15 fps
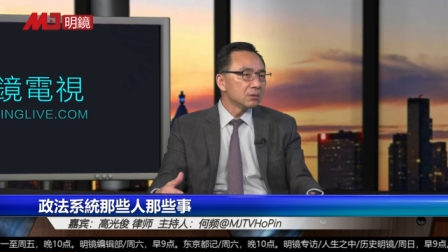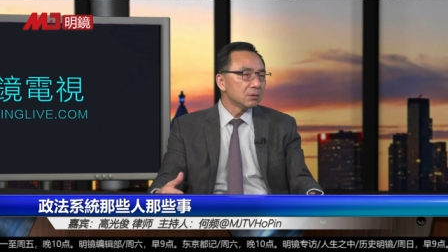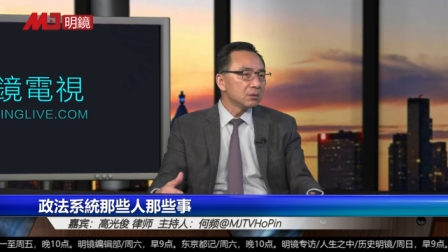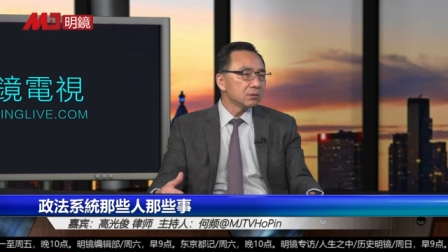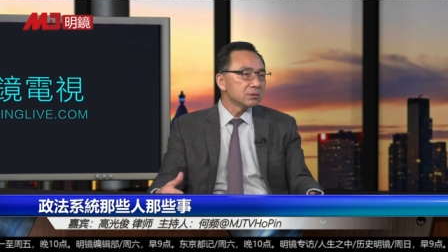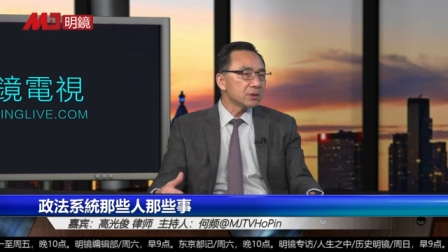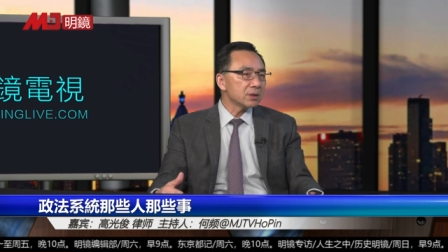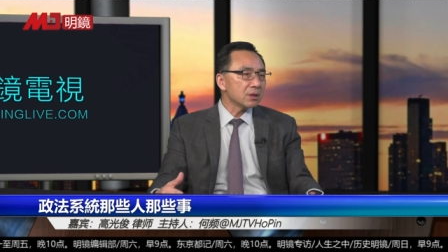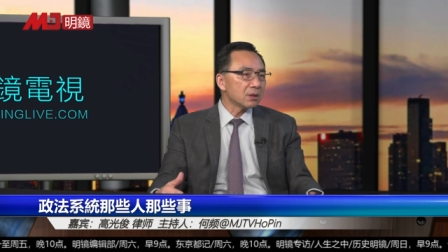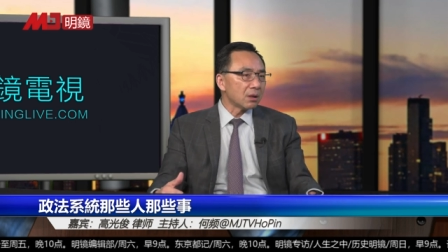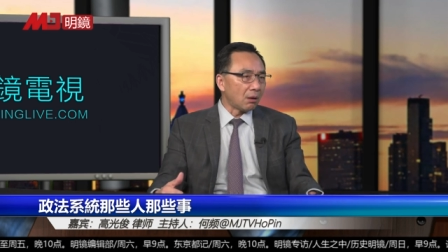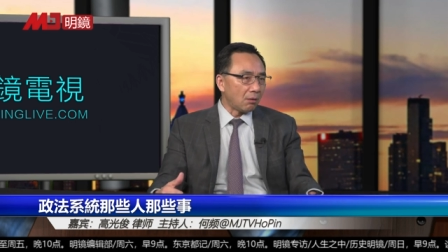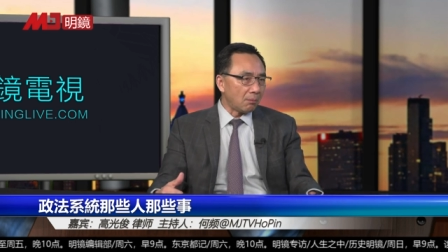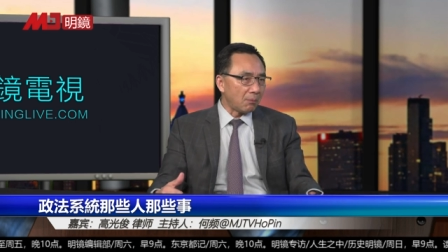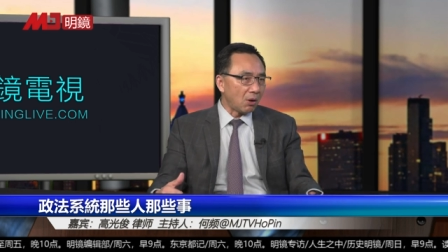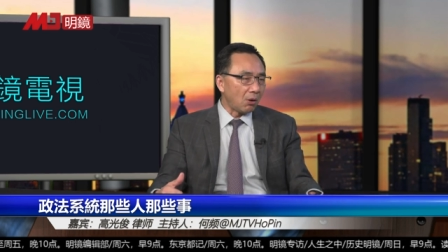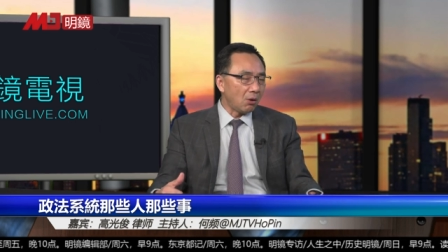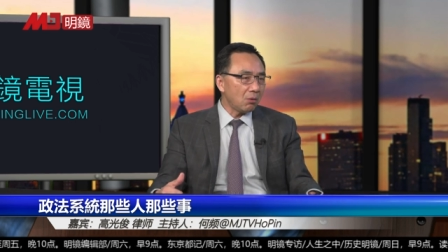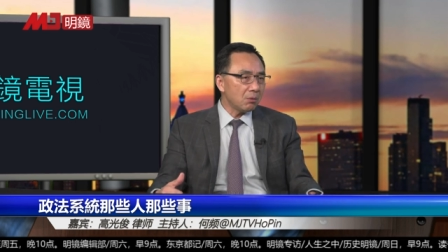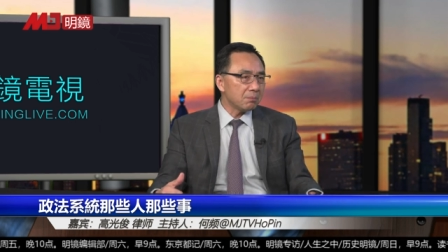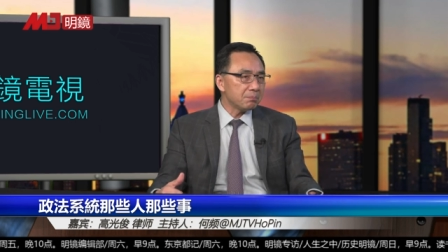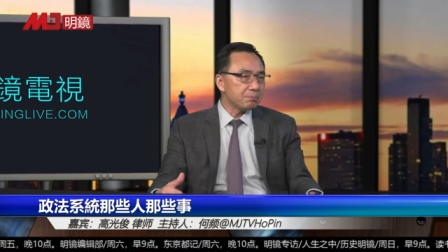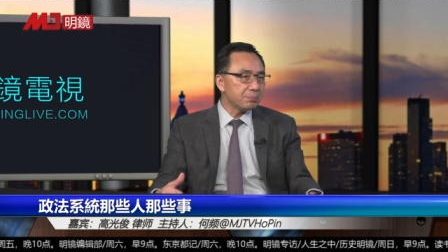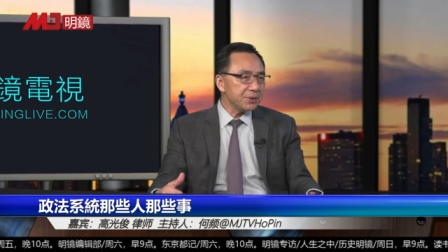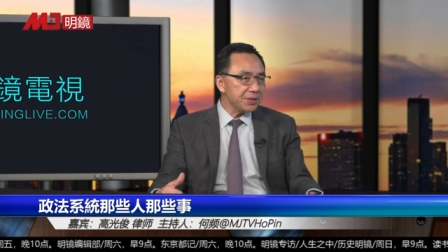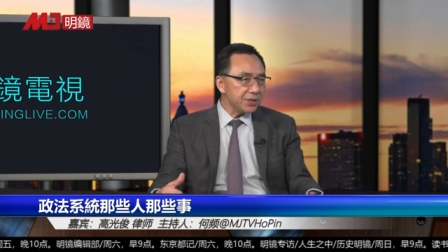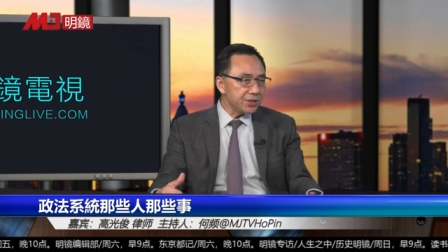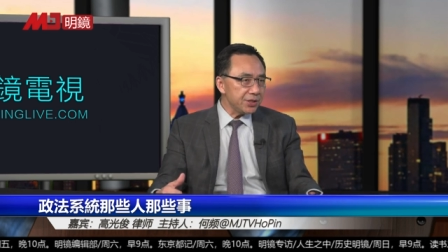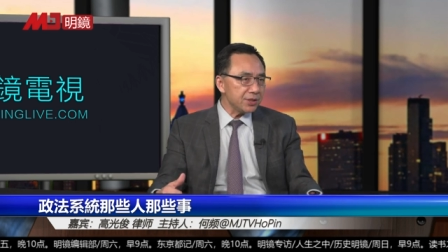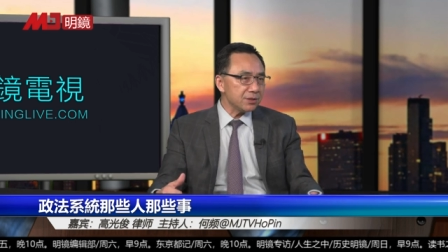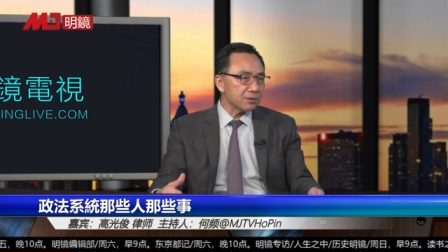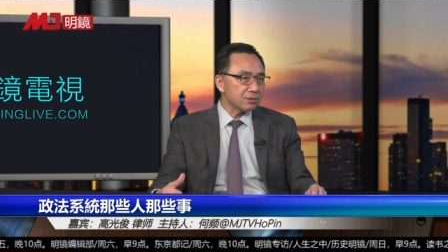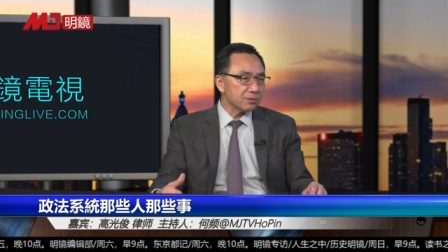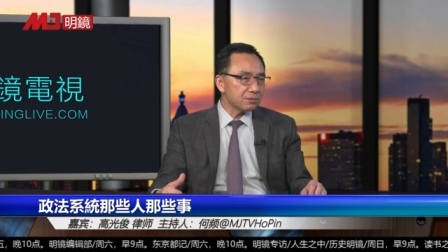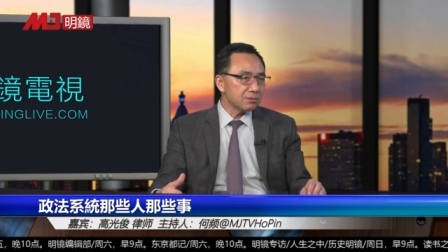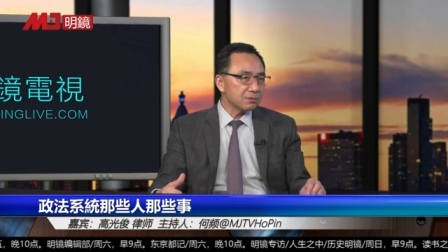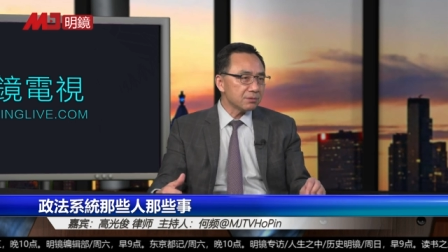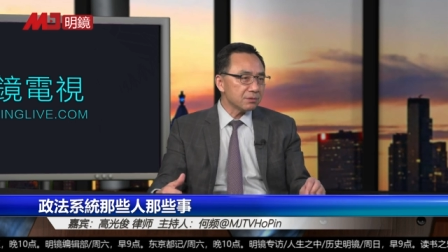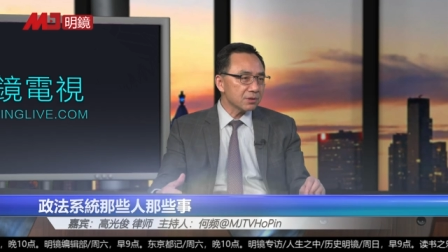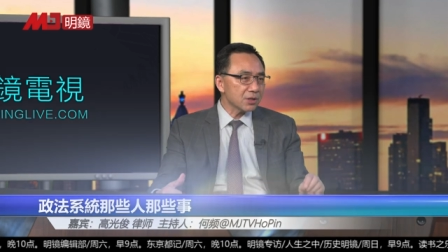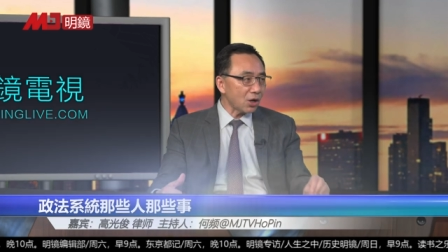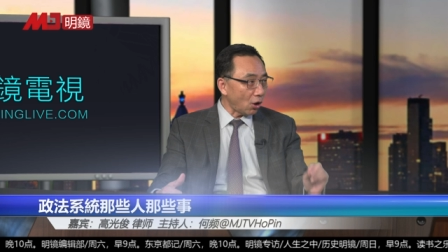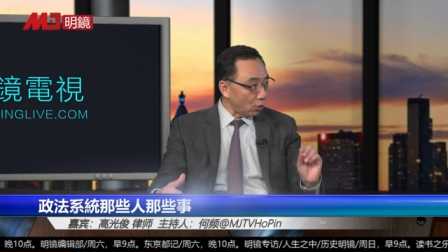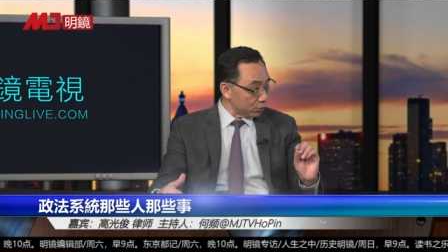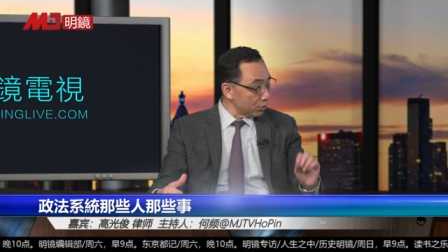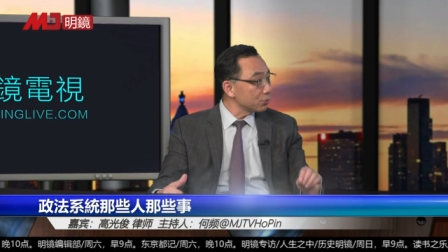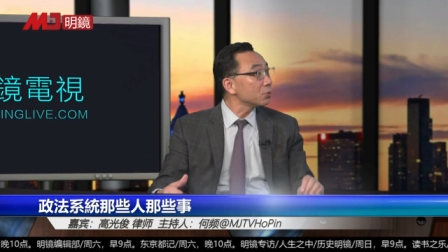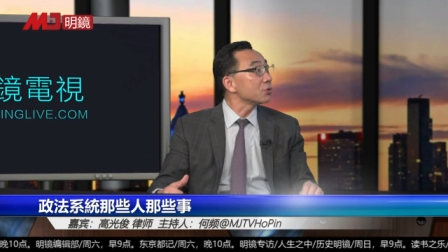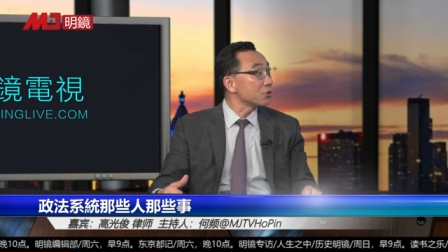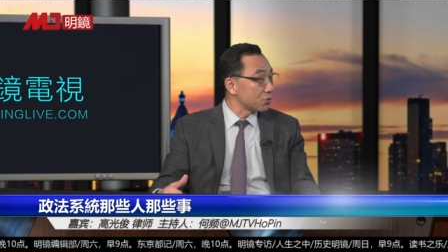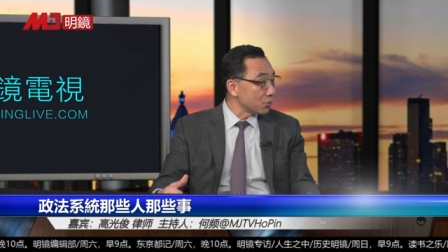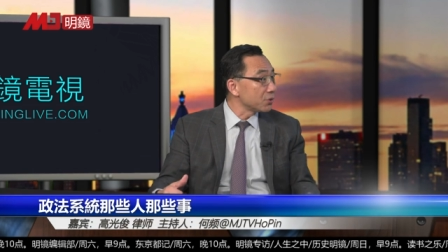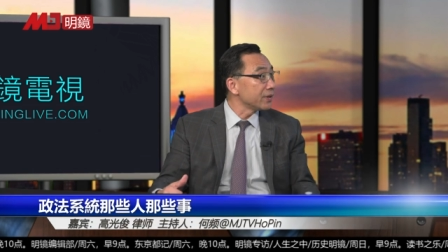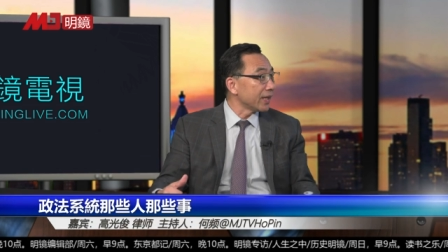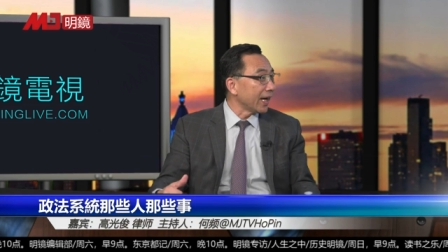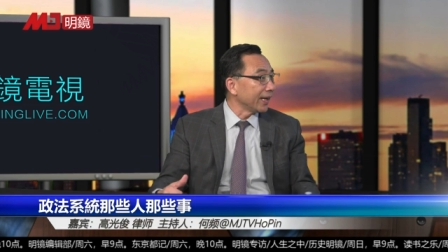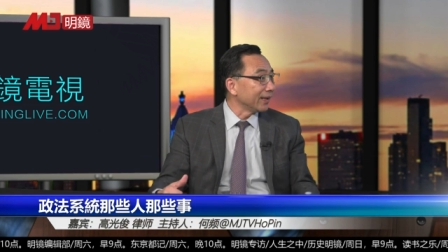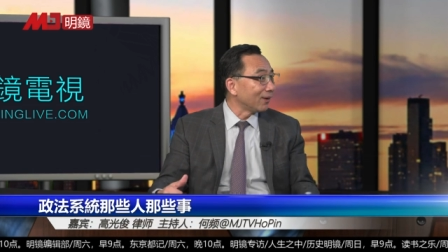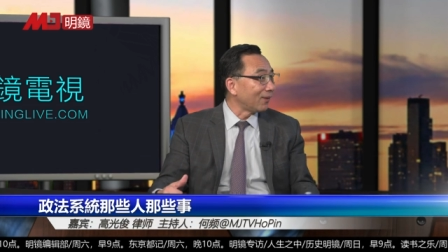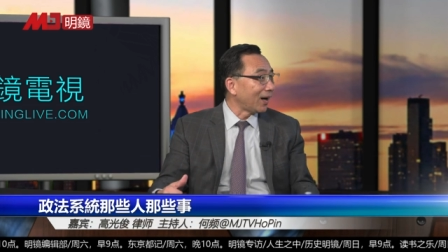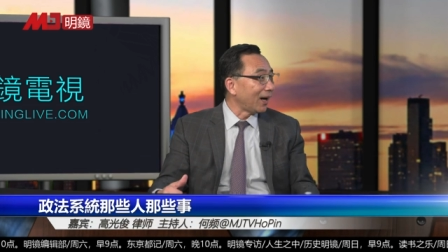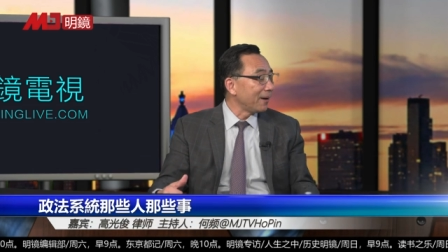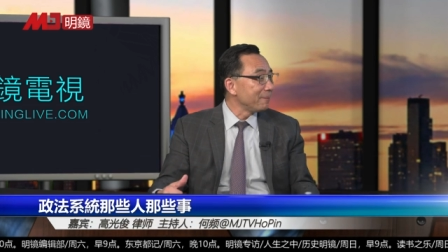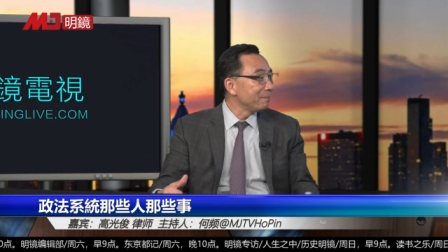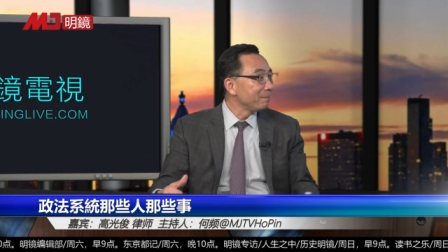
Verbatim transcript: 这个老毛不一定搞得动周恩来的话？